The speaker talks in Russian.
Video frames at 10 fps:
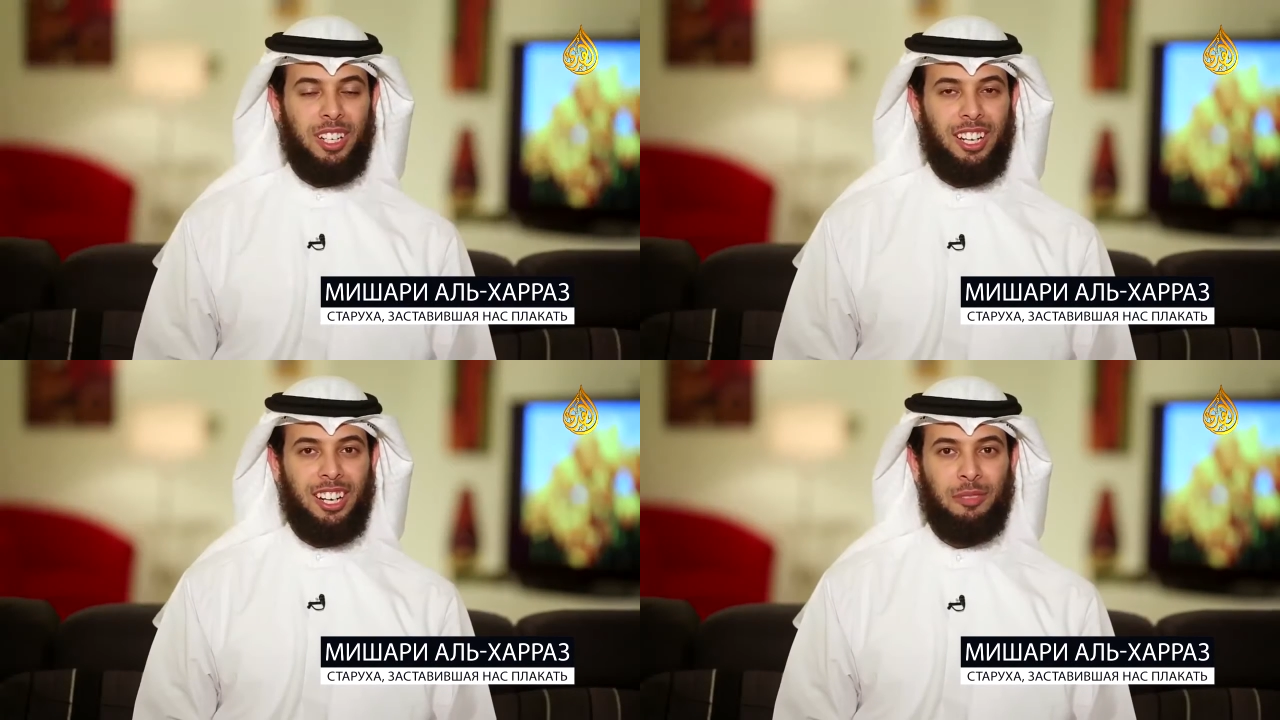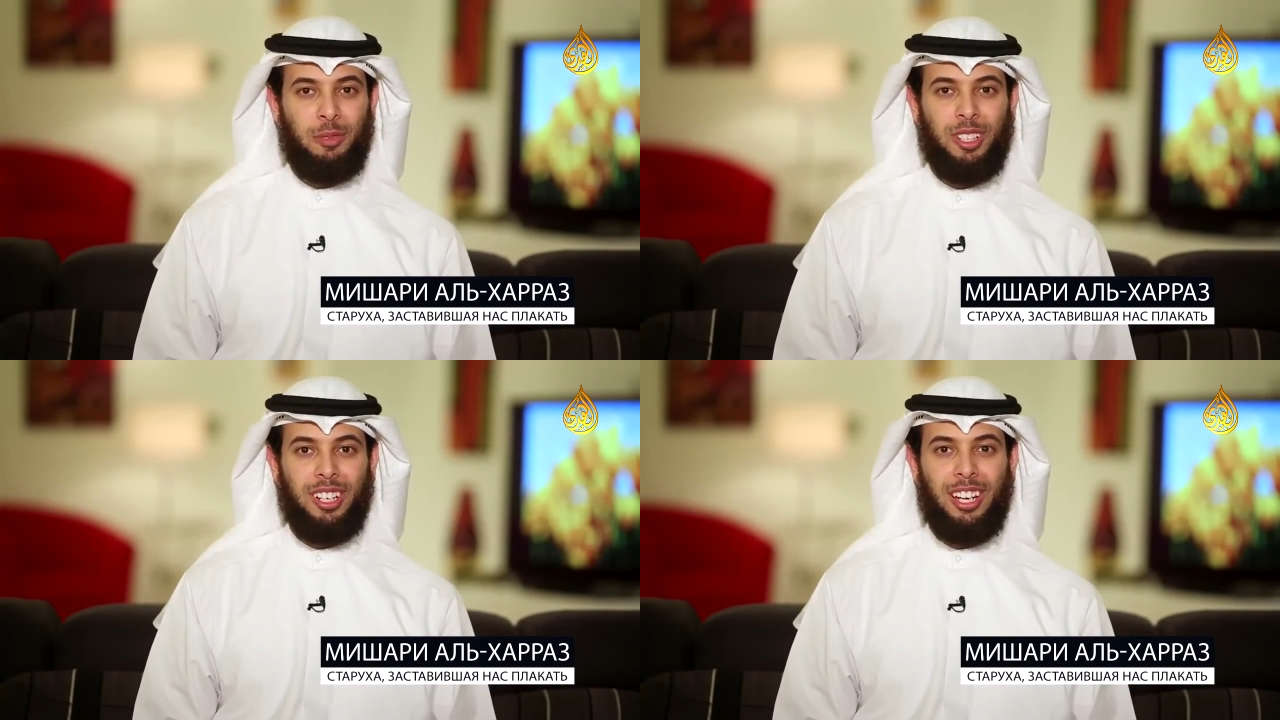الله
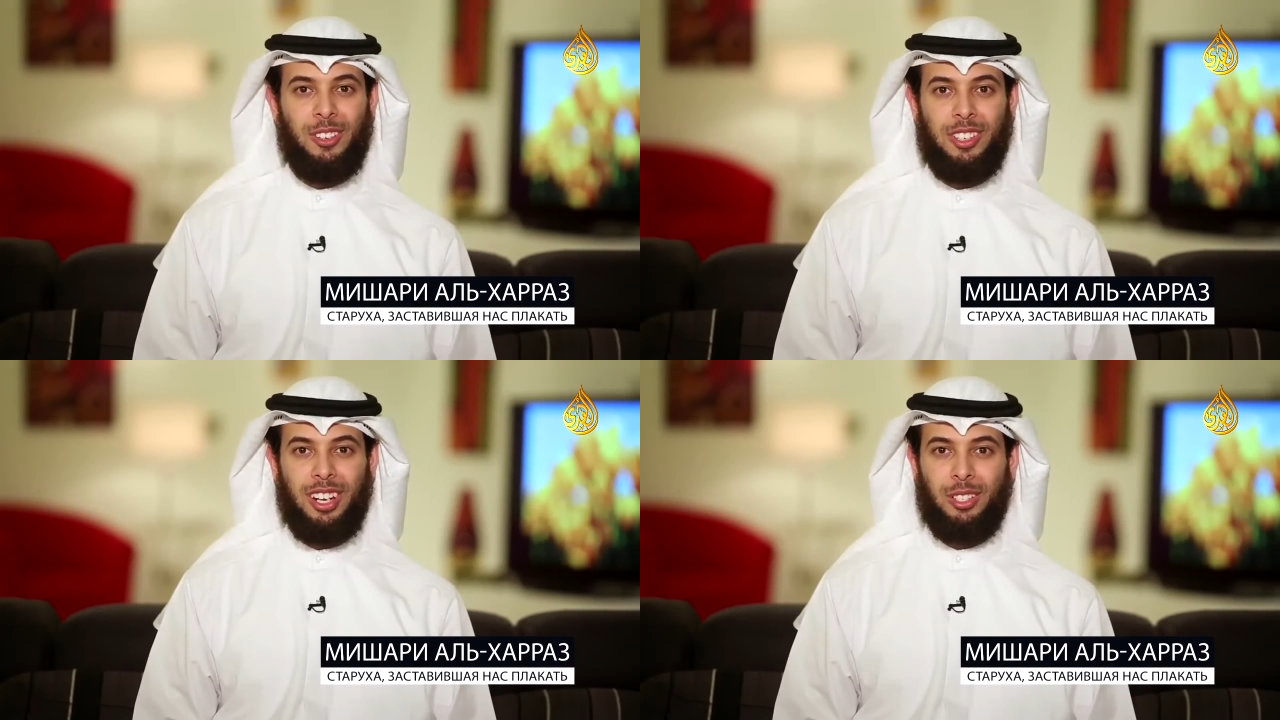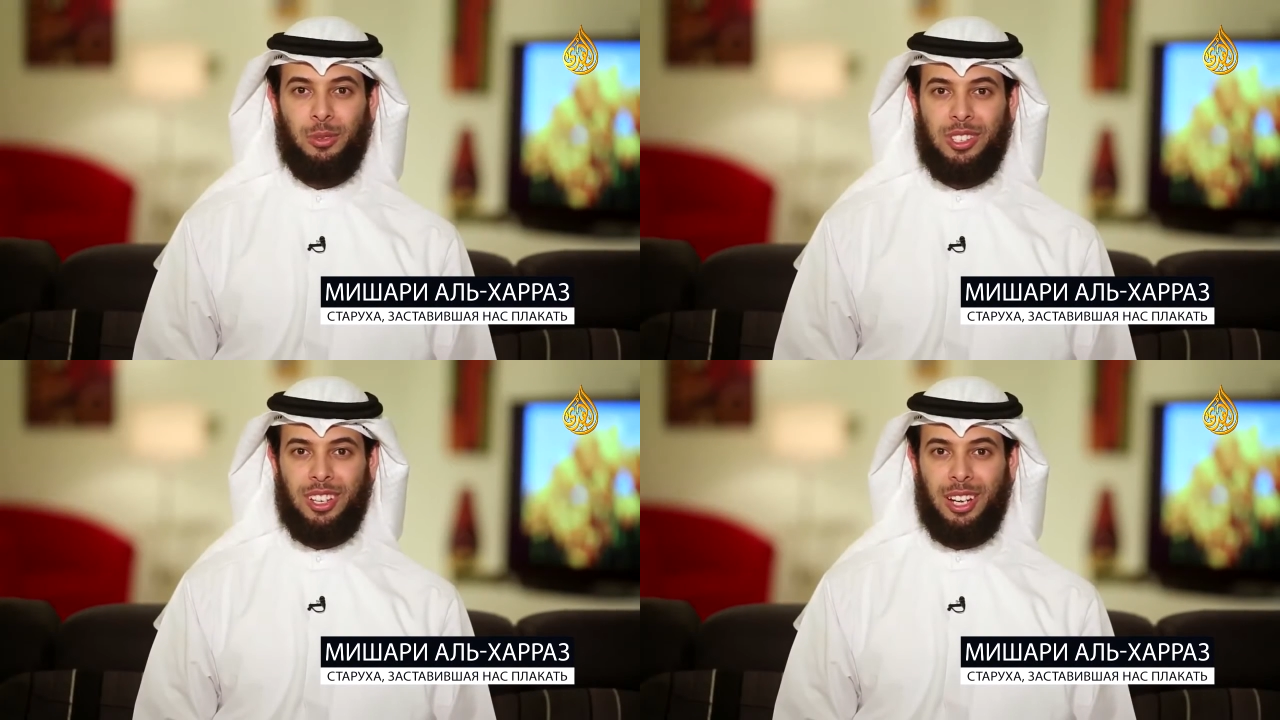الحمد لله والصلاة
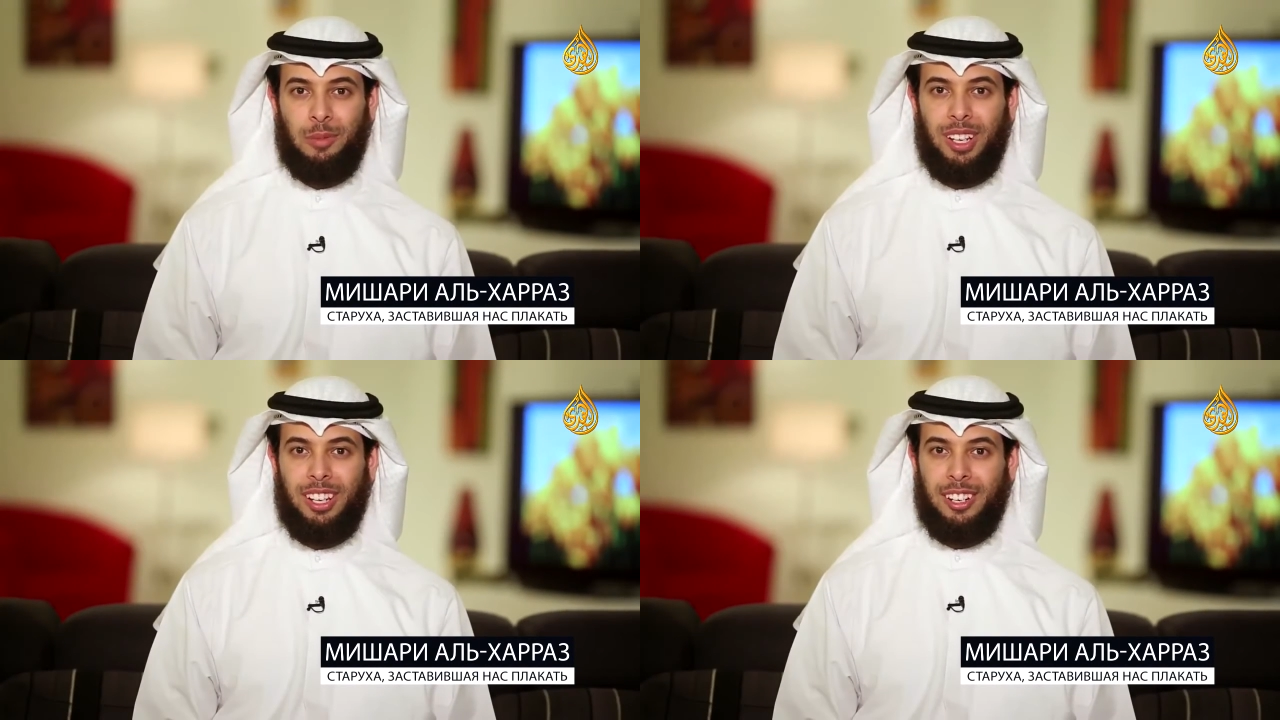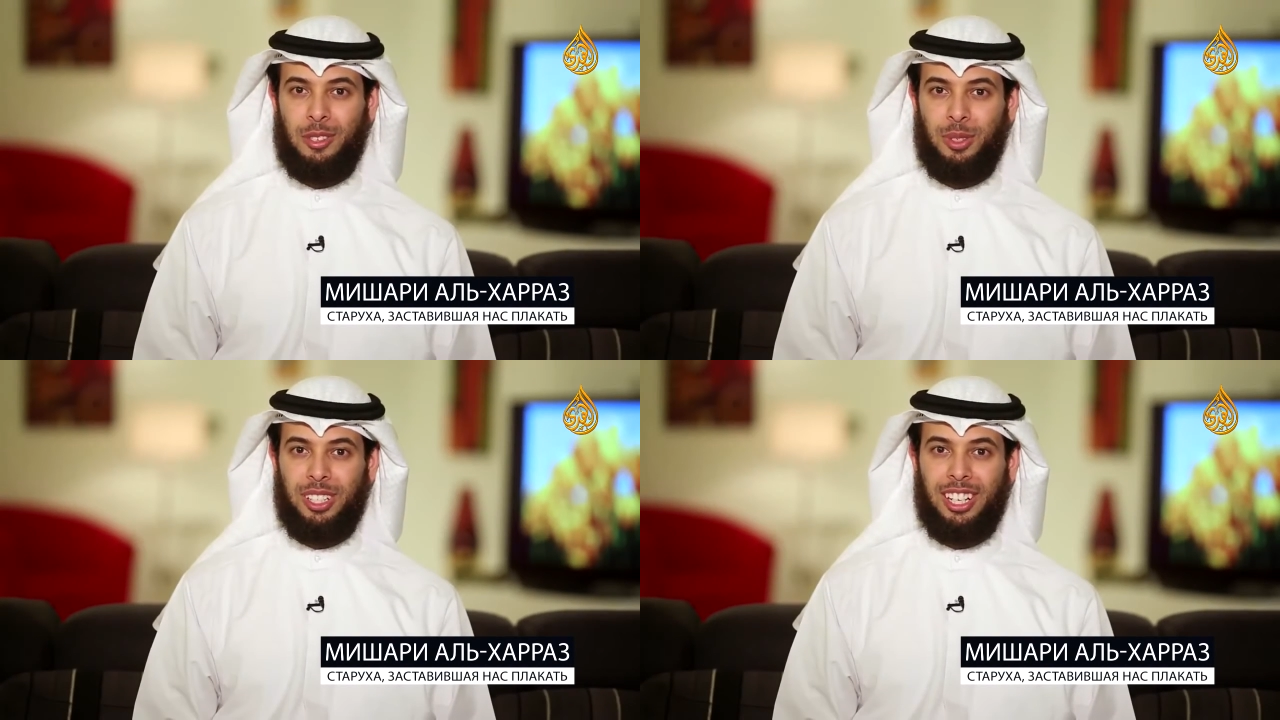والسلام على
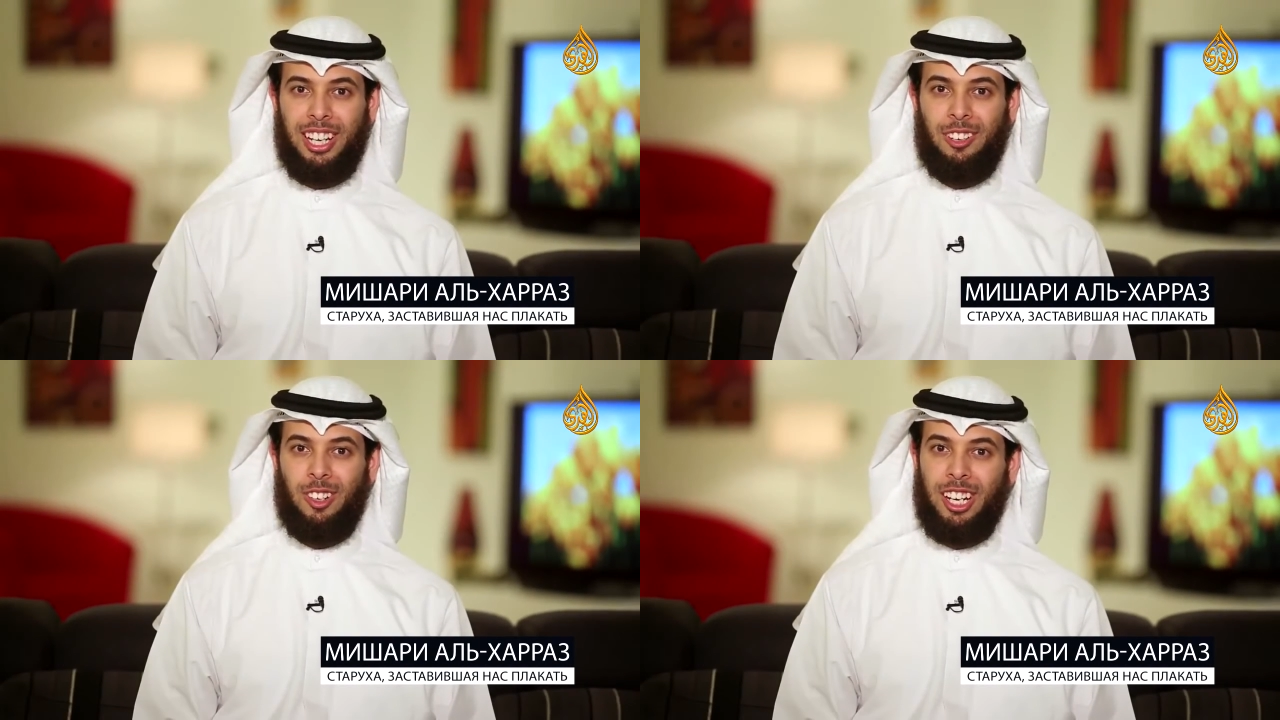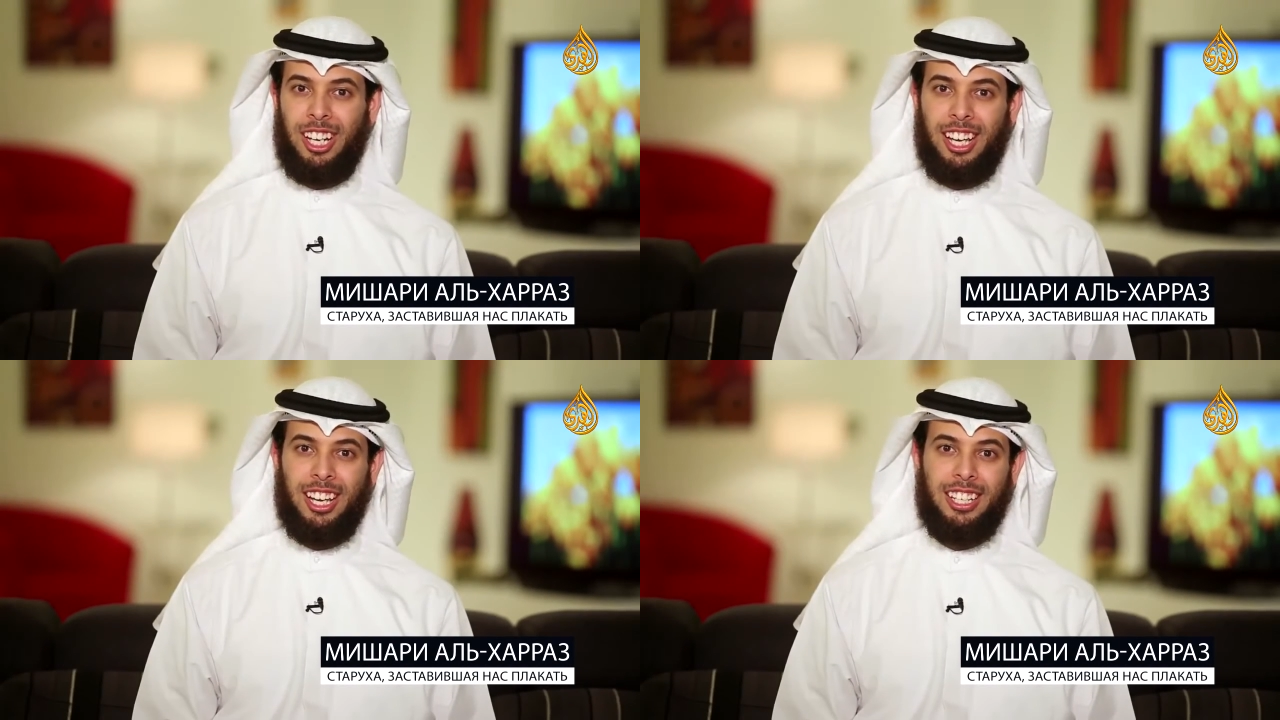رسول الله وعلى